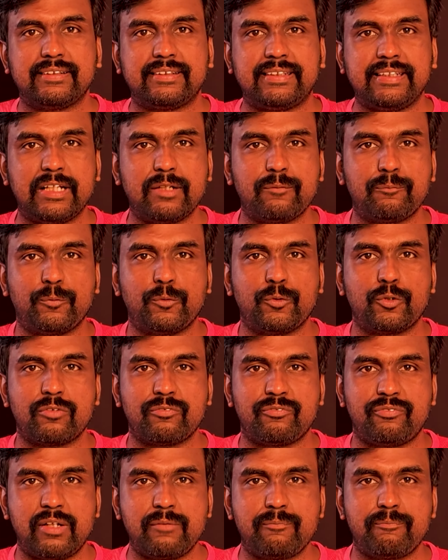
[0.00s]
சிங்கப்பூர்
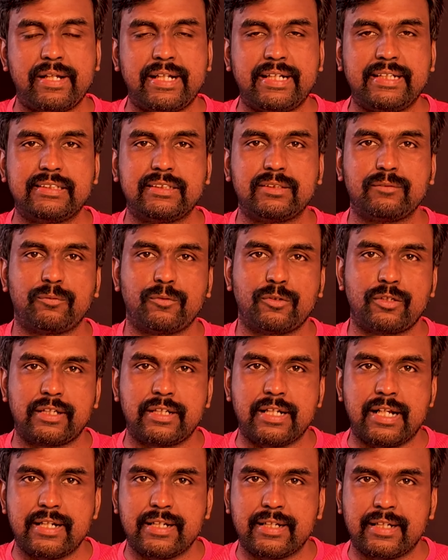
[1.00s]
பிலிப்பைன்ஸ் போன்ற
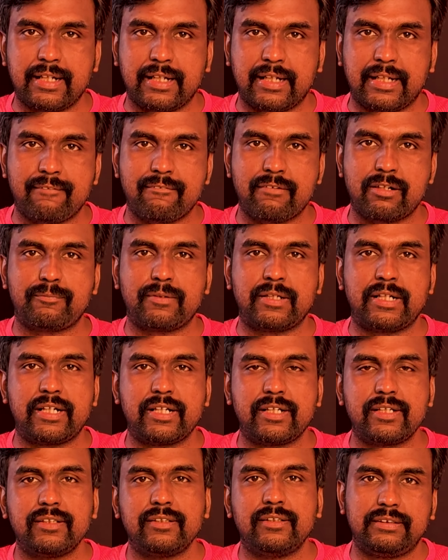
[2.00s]
நாடுகளை கவர்
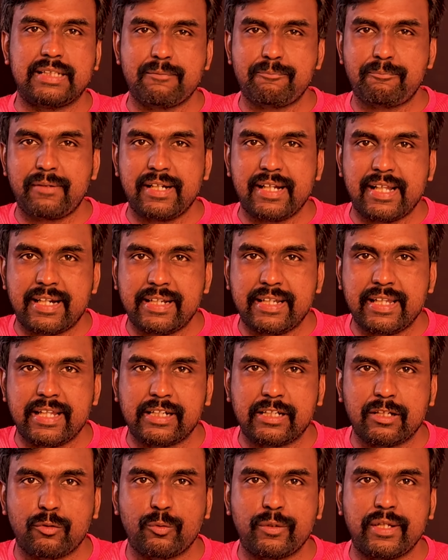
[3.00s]
பண்ணிட்டு ஜப்பான் அருகே
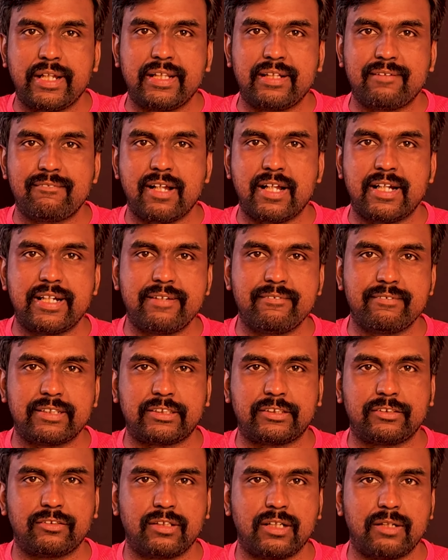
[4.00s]
இருக்கக்கூடிய அந்த
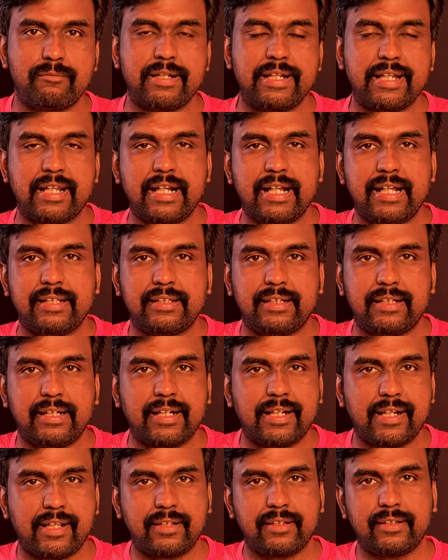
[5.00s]
விளாடிவஸ்தோக் அப்படிங்கிற அந்த
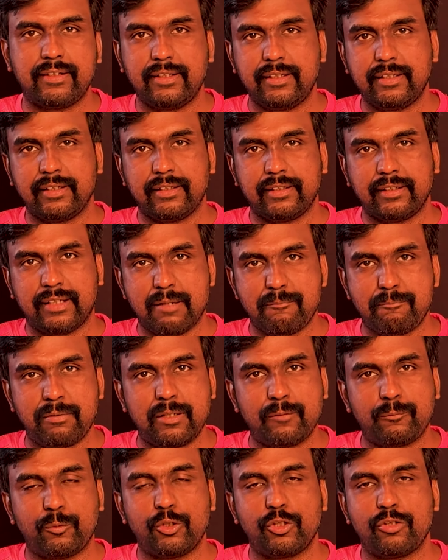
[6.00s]
நகரத்துக்கு
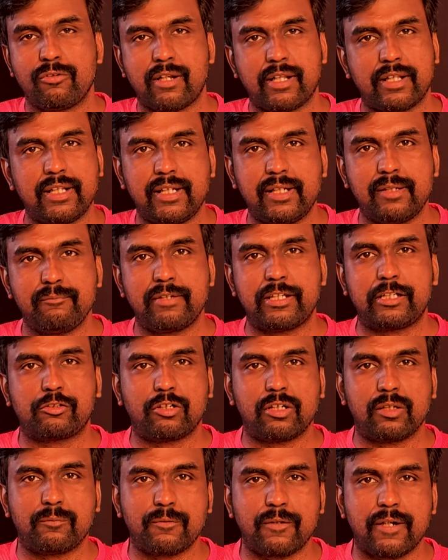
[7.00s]
கப்பல் போக்குவரத்தை
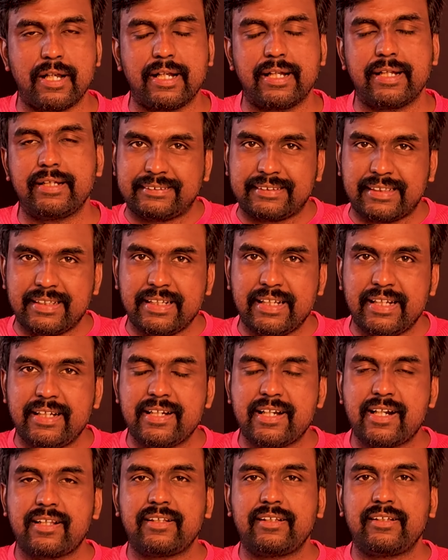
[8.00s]
மேற்கொள்ள போகிறாங்க
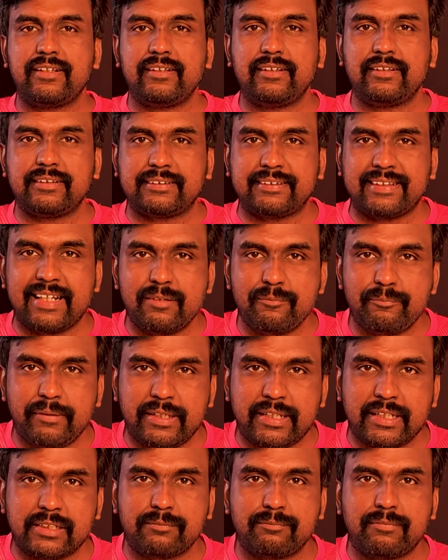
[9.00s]
சென்னையிலிருந்து செயின்ட்
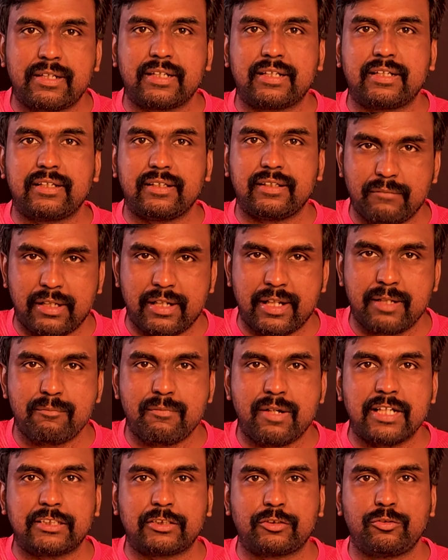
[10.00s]
பீட்டர்ஸ்பர்க் அல்லது
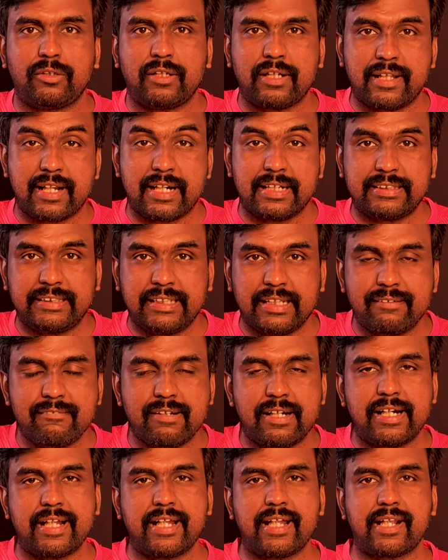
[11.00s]
மாஸ்கோ அல்லது ரஷ்யாவை
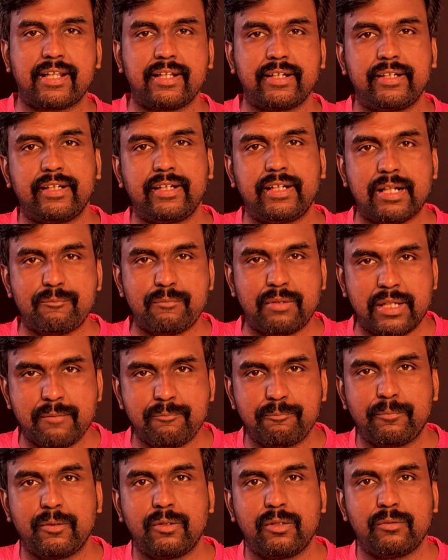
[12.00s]
அடைகிறதுக்கு நம்ம
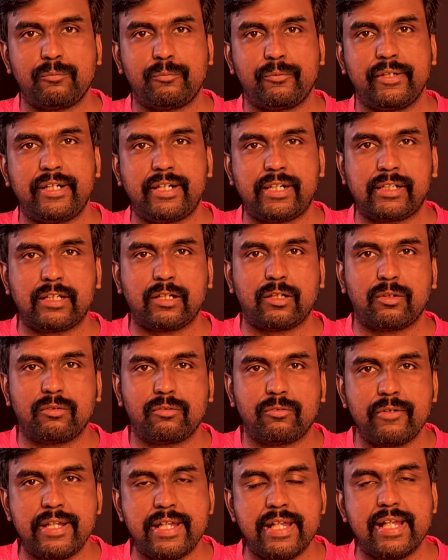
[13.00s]
இப்போ போய் போயிட்டு
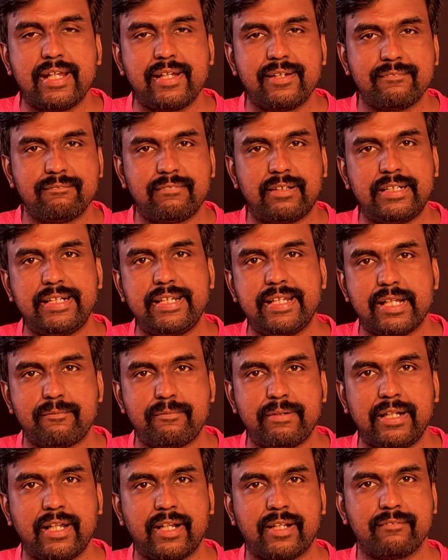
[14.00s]
இருக்கக்கூடிய வழி
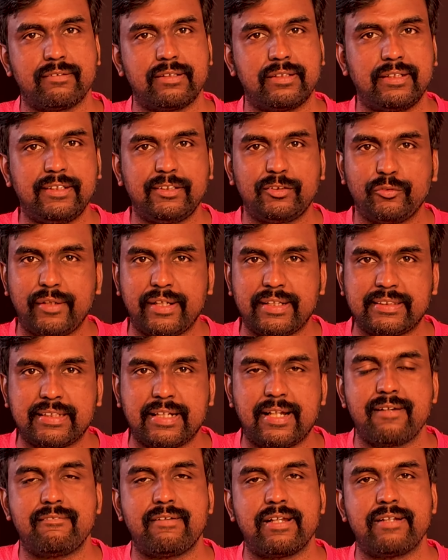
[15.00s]
அப்படிங்கிறது வந்து சுயஸ்
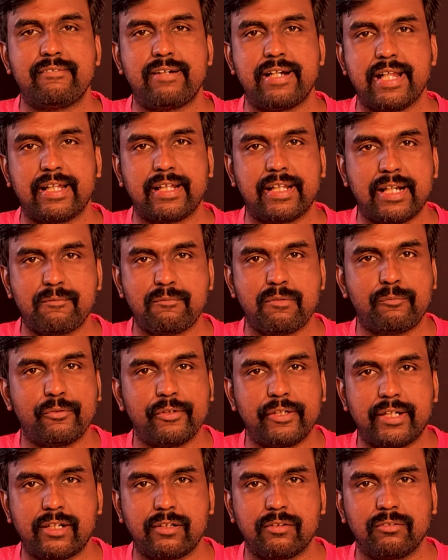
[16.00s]
கால்வாய் வழியாக தான் நம்ம
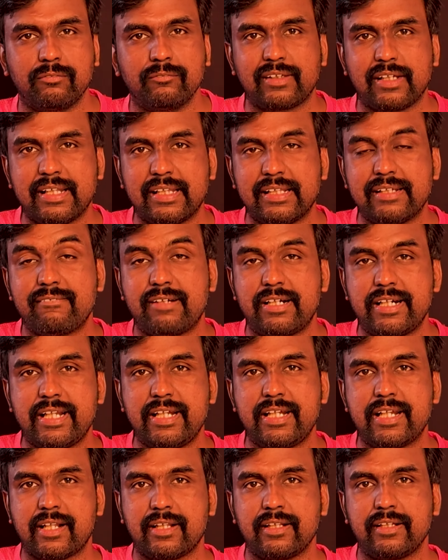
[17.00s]
போயிட்டு இருக்கோம் அந்த
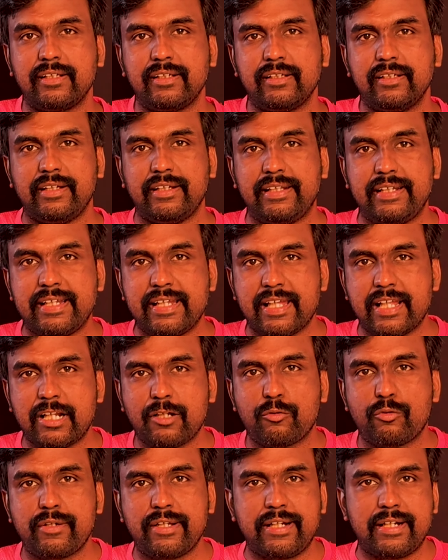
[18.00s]
வழியிலிருந்து இது
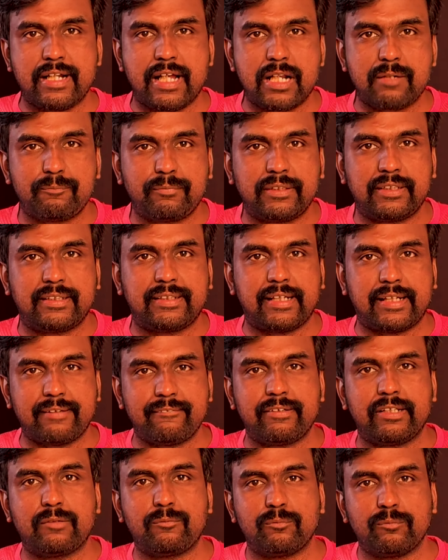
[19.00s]
ஏறக்குறைய நாற்பது
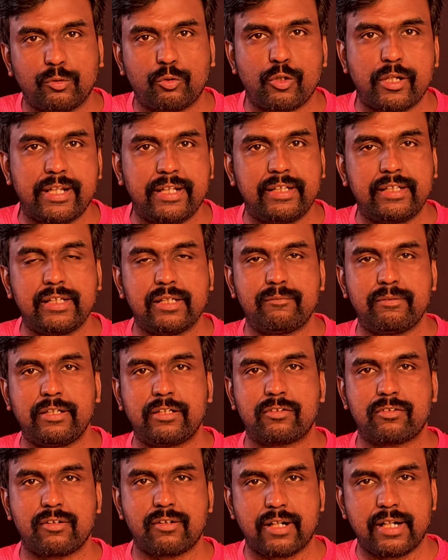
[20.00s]
சதவீதம் குறையுது
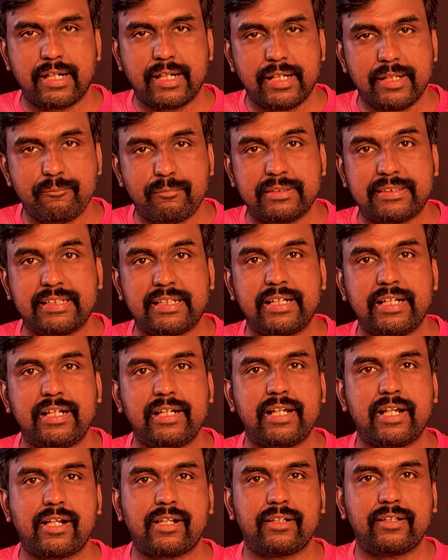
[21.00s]
அப்படின்னு சொல்றாங்க இப்போ
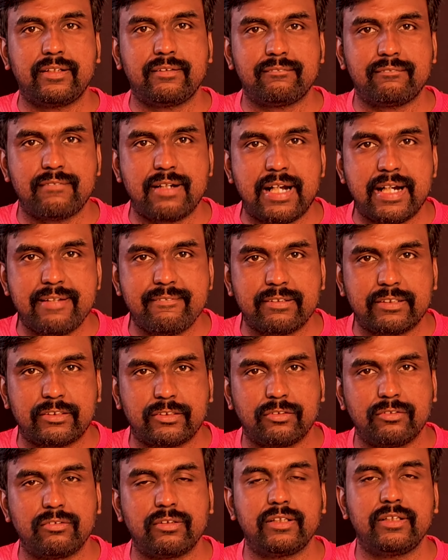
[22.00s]
சென்னையிலிருந்து
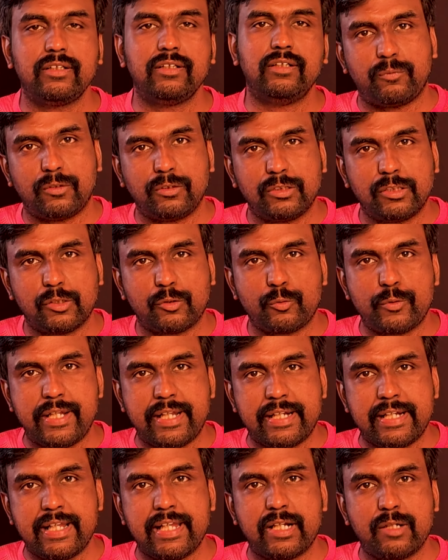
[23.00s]
விளாடிவஸ்டோவுக்கு போகக்கூடிய
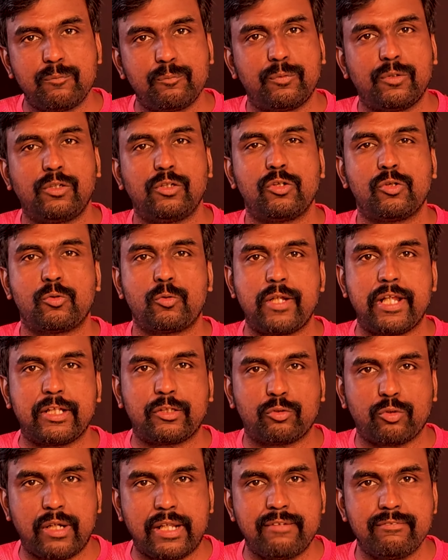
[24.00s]
நேரம் போகக்கூடிய
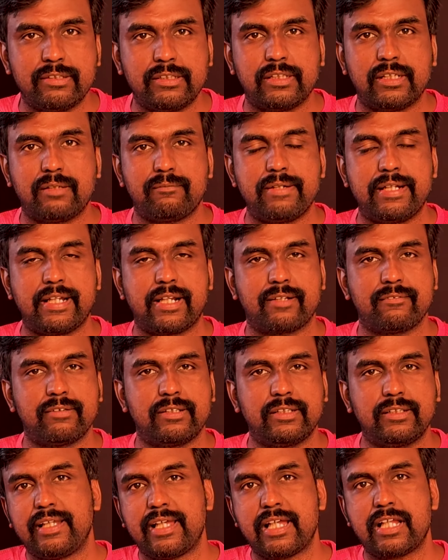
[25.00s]
தொலைவு அப்படிங்கிறது
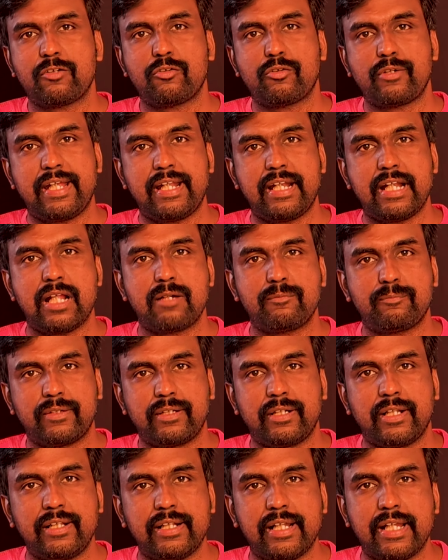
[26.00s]
வந்து ஏறக்குறைய
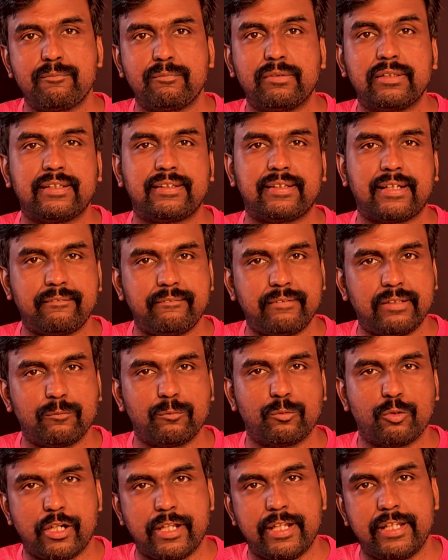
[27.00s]
நாற்பதுலேருந்து ஐம்பது
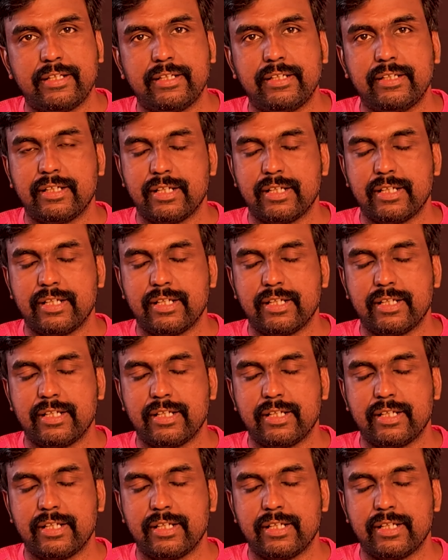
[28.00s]
சதவீதம் குறையுது